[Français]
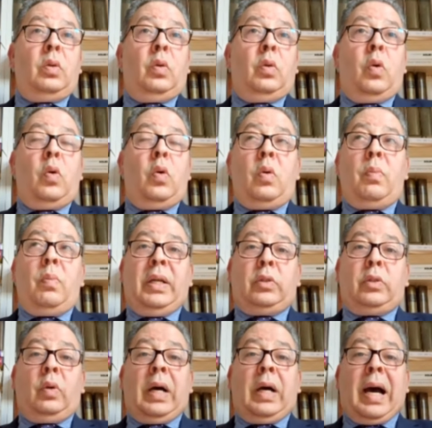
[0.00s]
Le
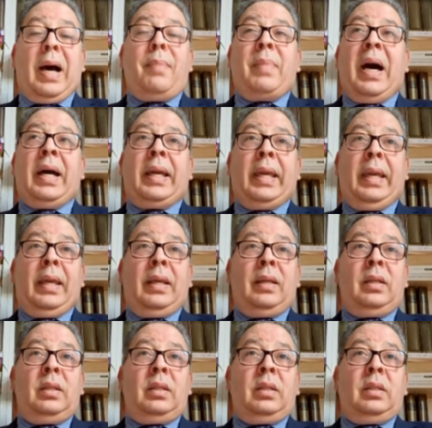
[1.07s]
bateau a
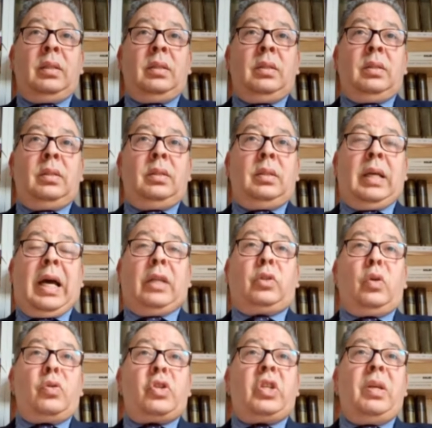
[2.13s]
amarré à
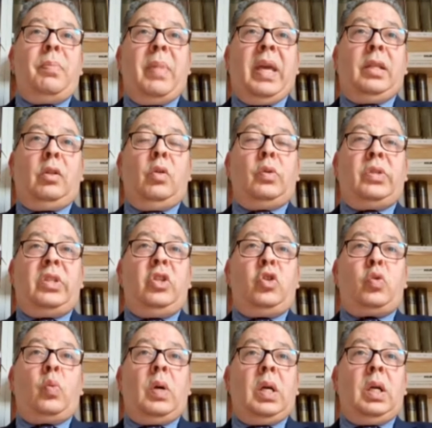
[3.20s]
Tangemed le
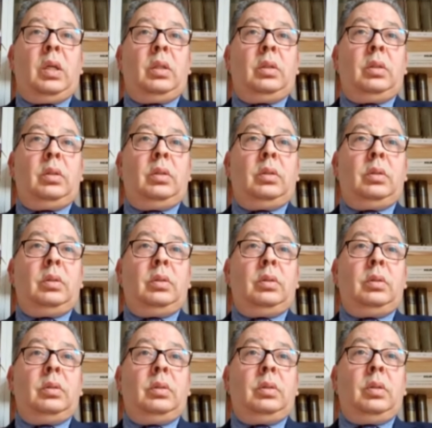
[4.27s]
6 juin
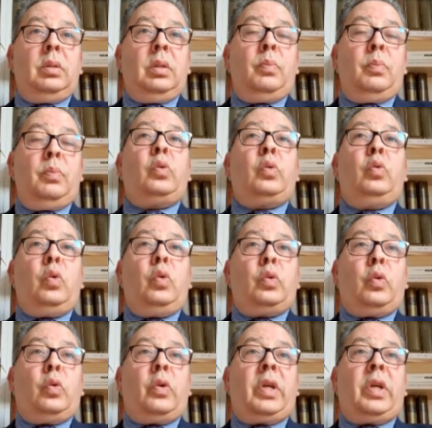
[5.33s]
pour
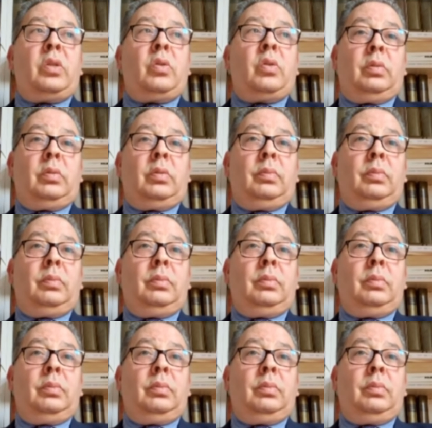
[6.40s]
d'autres raisons